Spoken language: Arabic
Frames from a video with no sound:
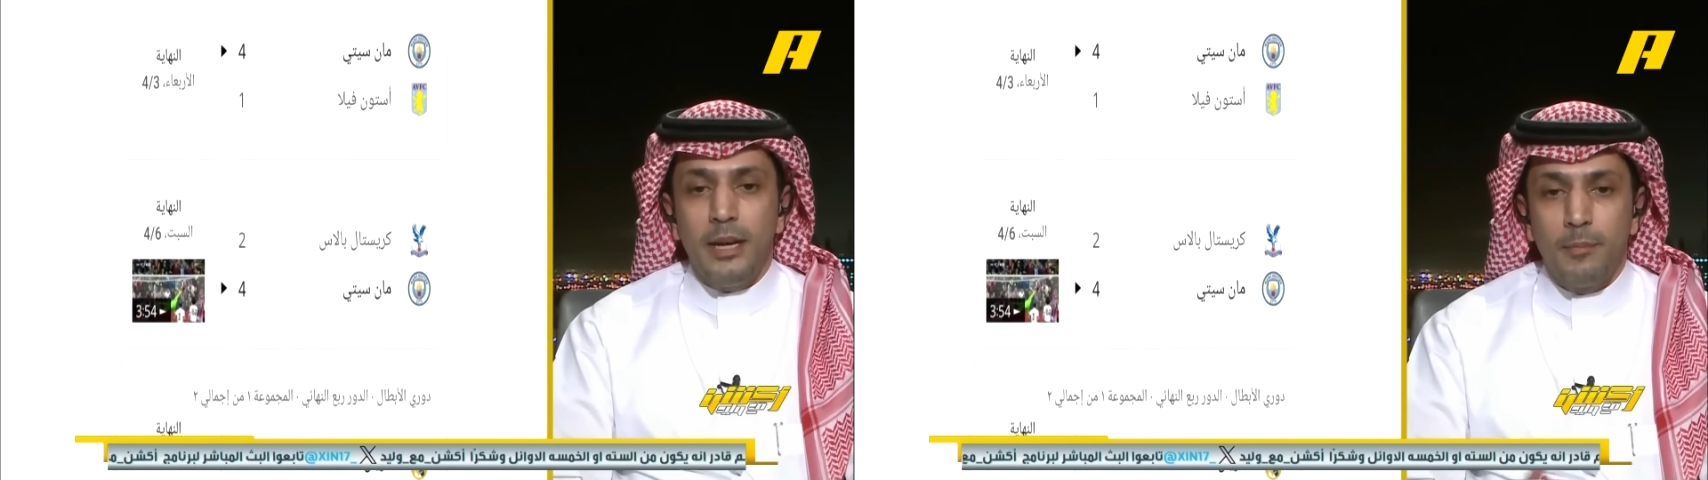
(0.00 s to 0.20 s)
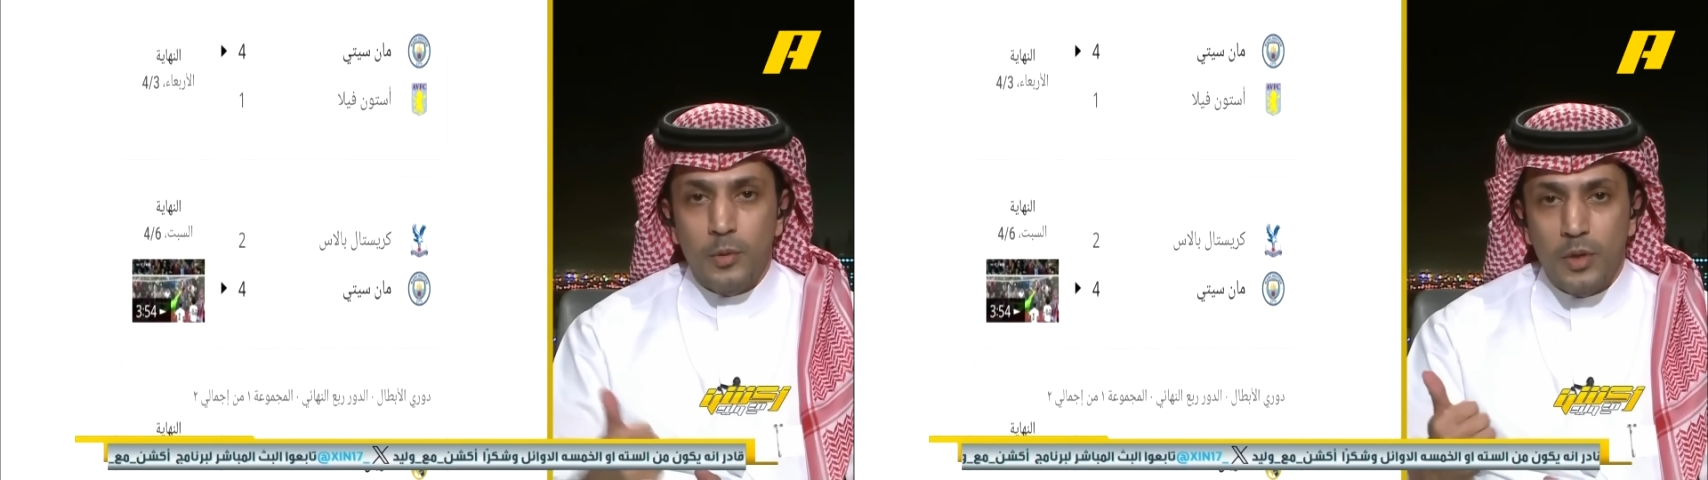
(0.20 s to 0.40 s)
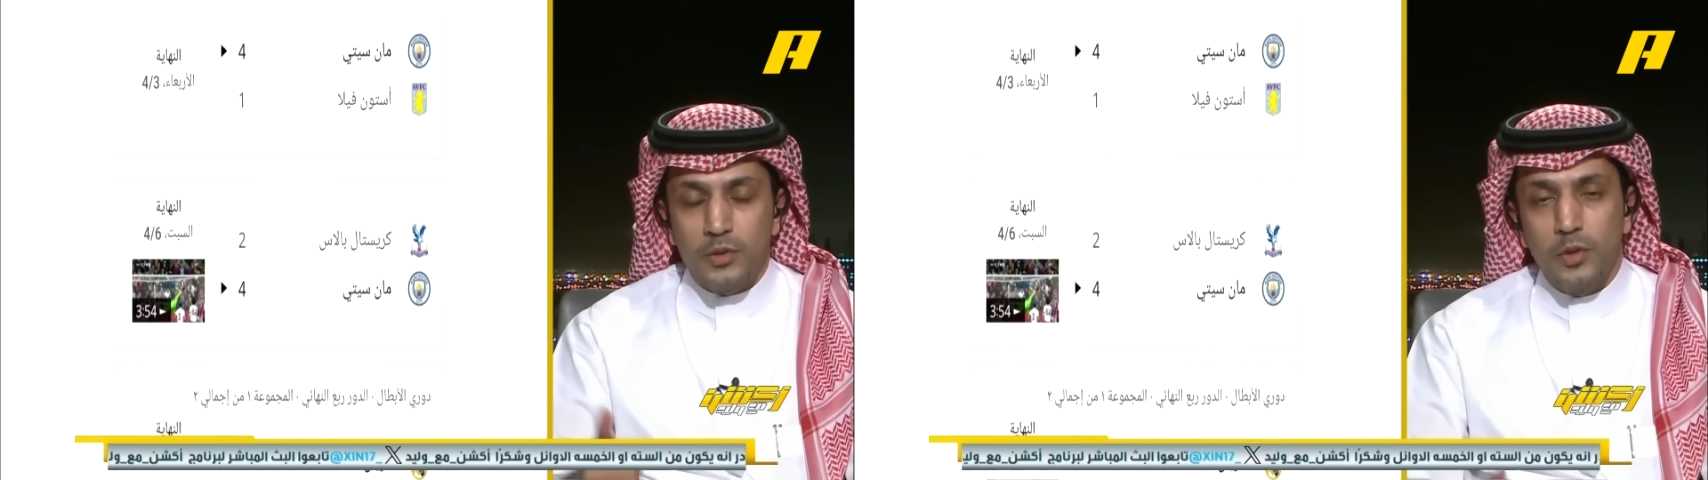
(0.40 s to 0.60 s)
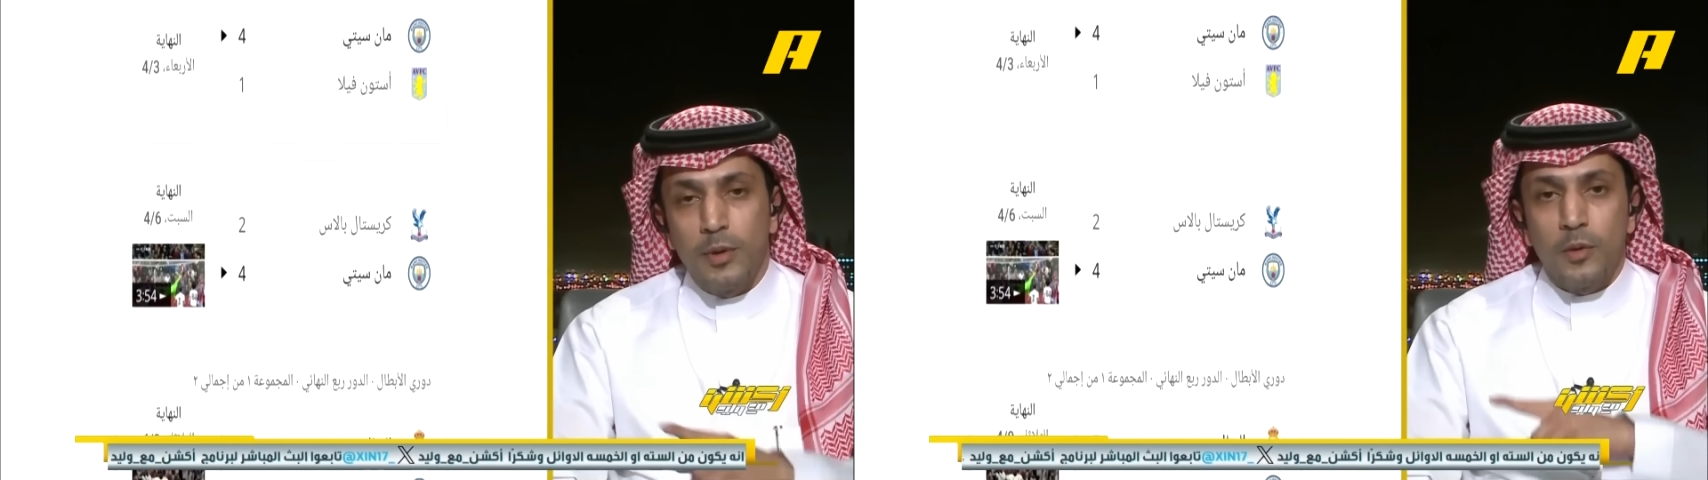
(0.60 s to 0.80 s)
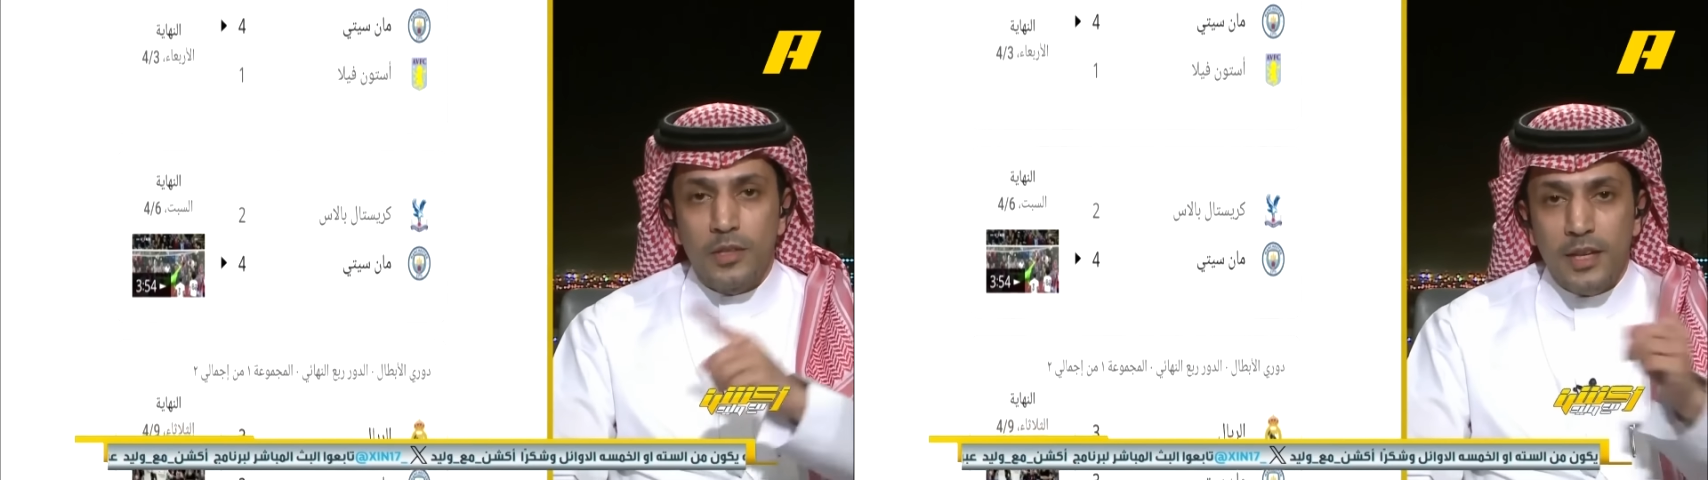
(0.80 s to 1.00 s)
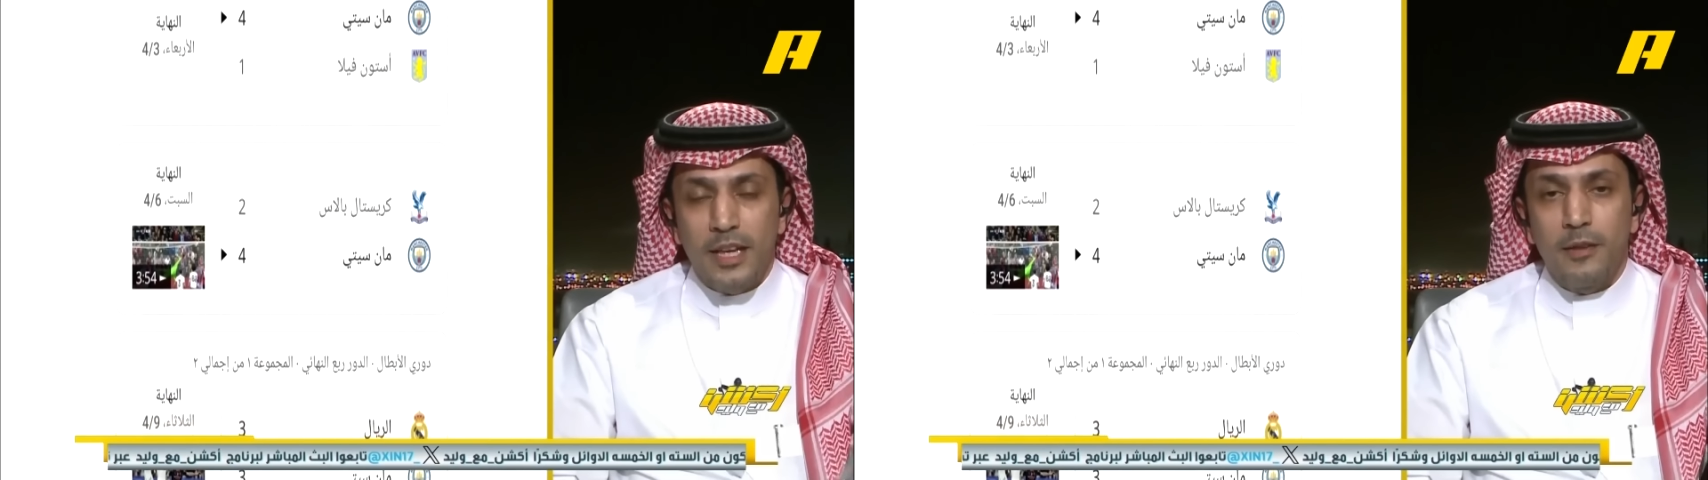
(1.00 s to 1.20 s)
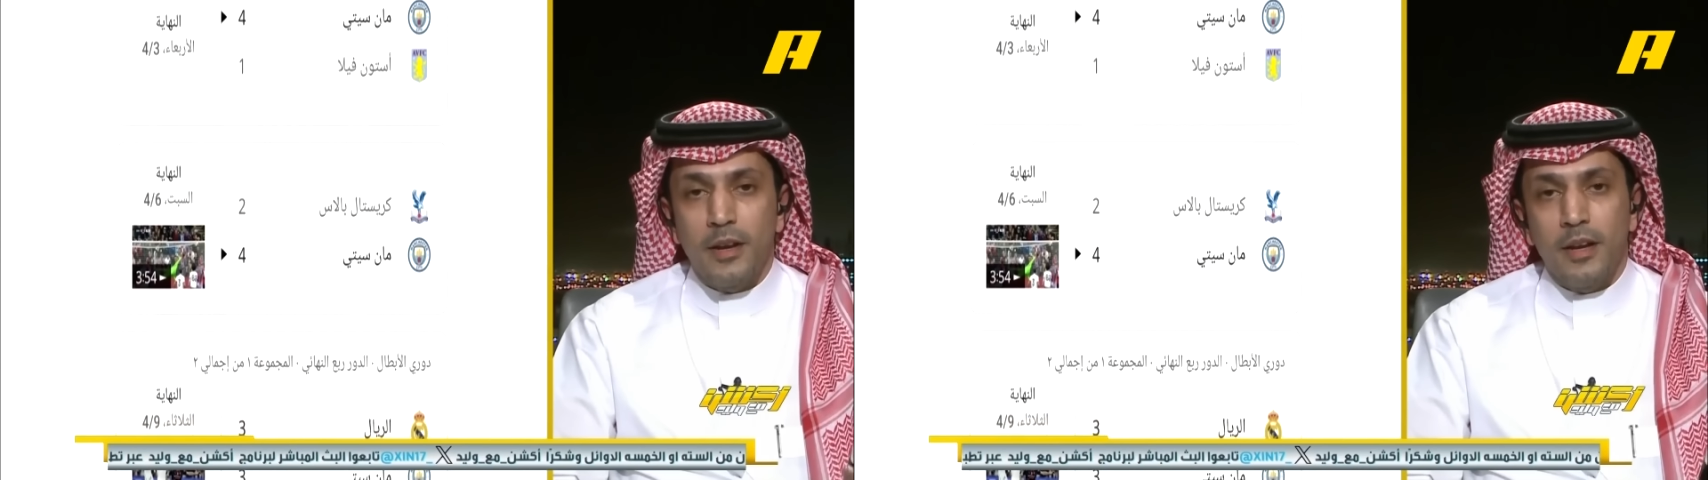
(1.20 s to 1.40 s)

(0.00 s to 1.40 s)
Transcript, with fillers: لعب بطوله سوبر ورجع ثاني